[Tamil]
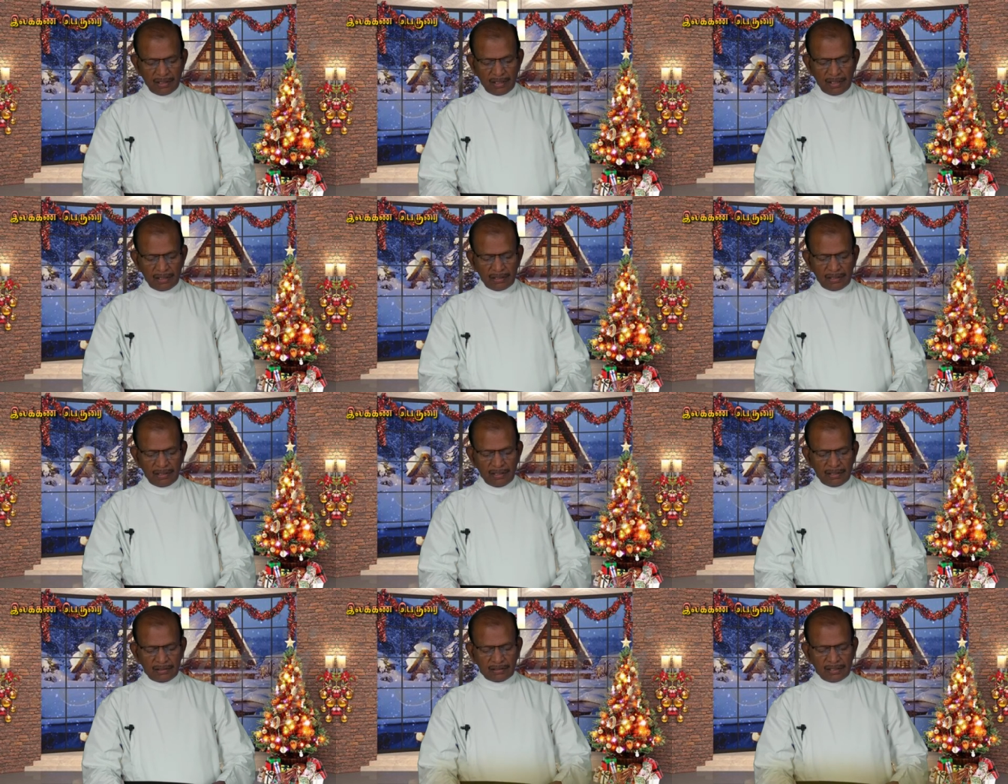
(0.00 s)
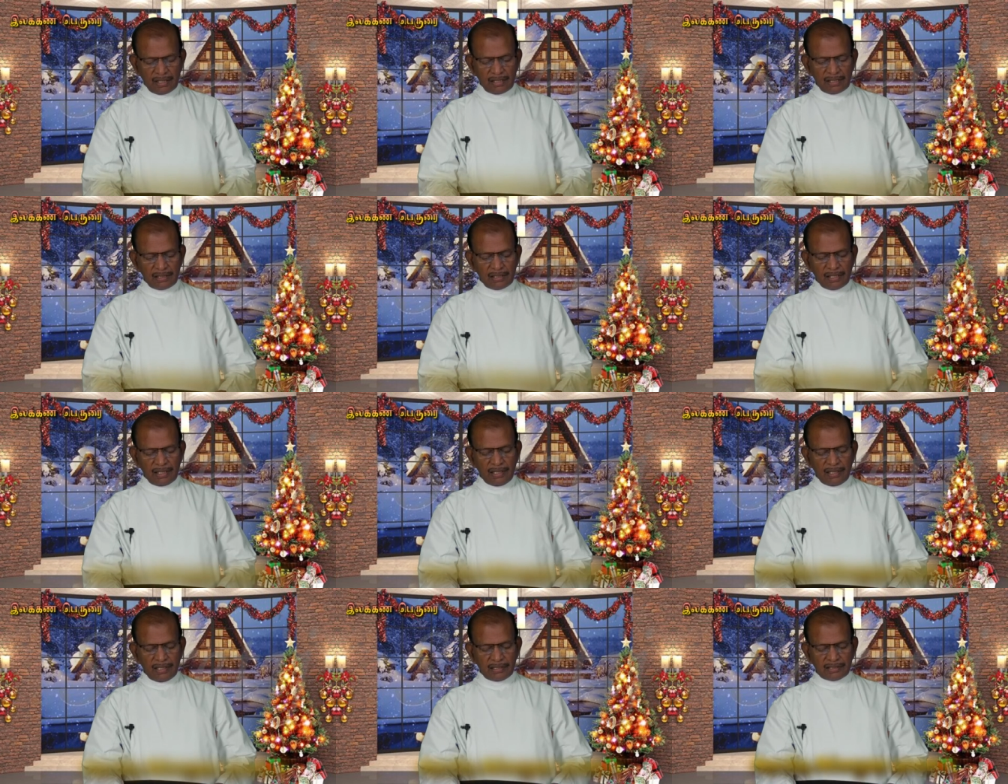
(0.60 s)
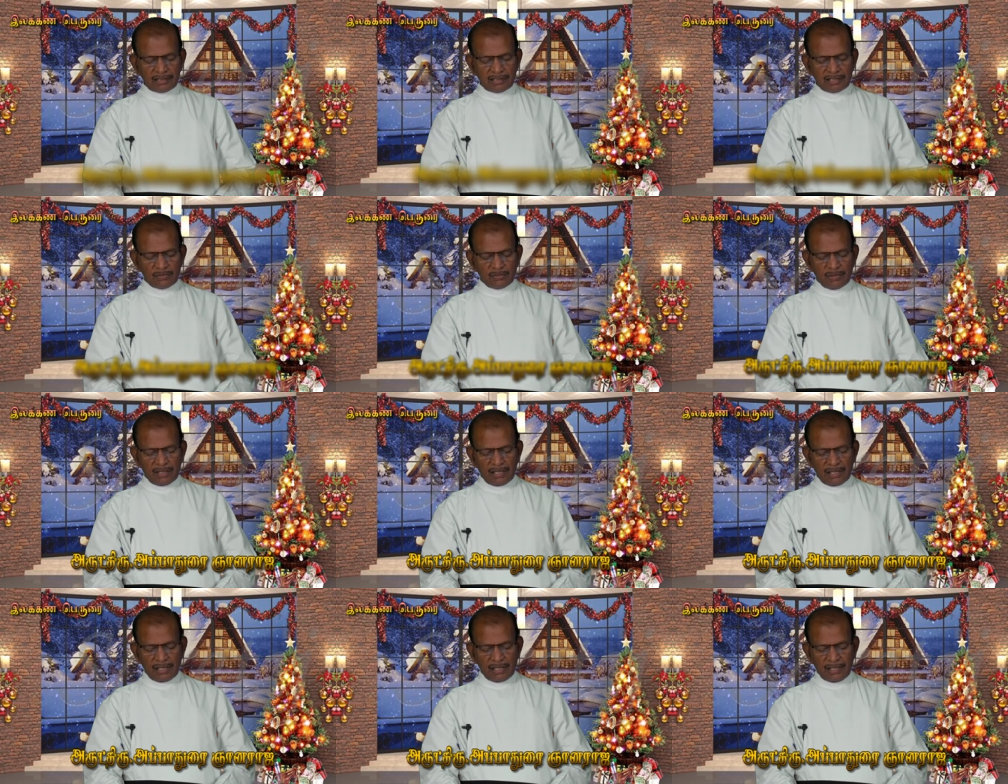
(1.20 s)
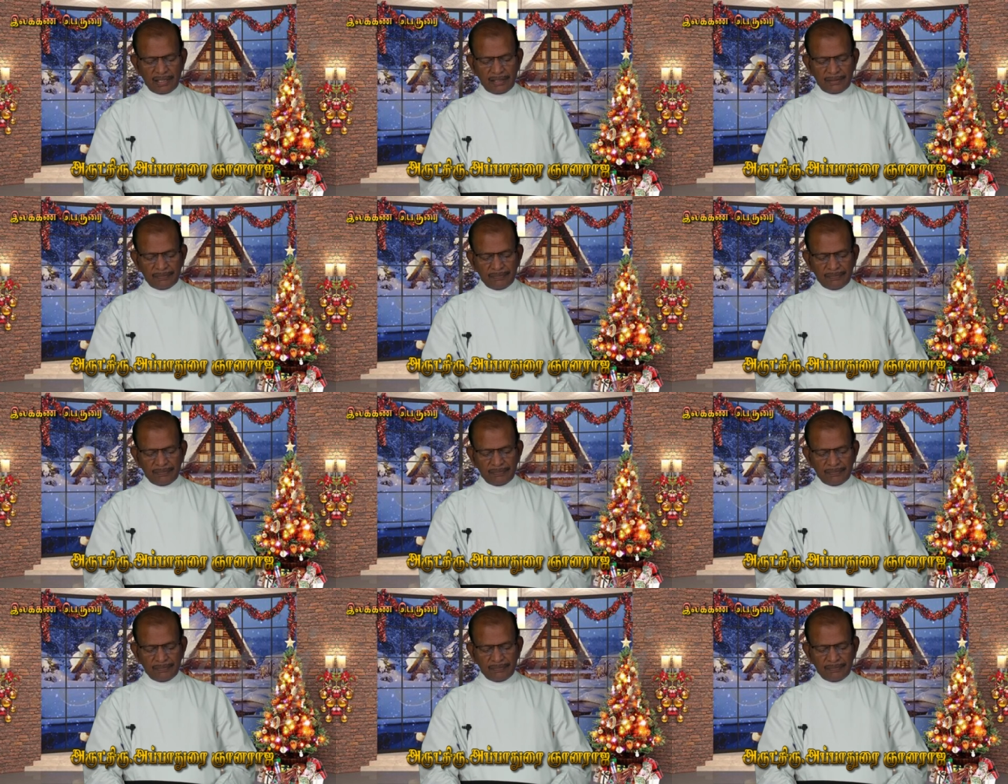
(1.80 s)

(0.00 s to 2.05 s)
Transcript: அது தென்னெல்லை சிமையிலே